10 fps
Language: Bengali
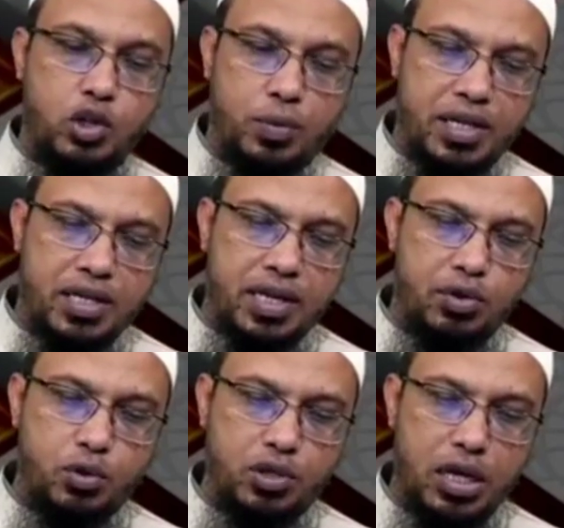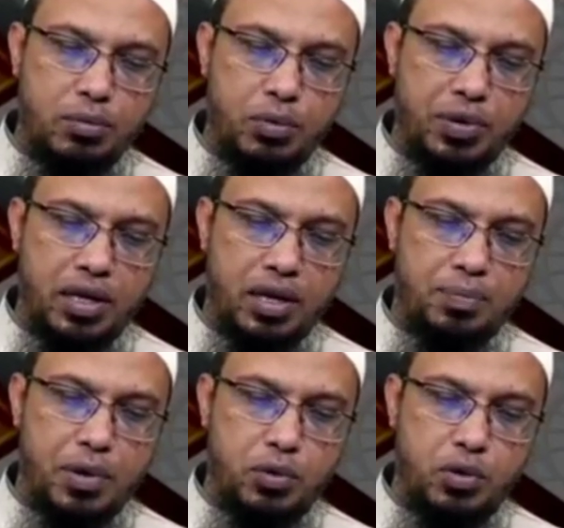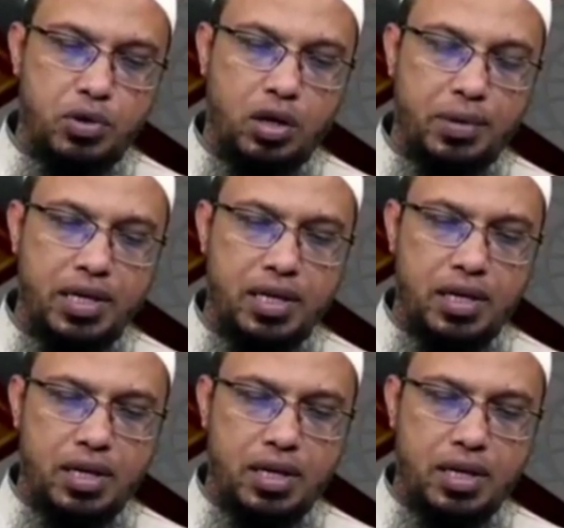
সবাইকে দায়িত্বশীল ভূমিকা পালন করতে হবে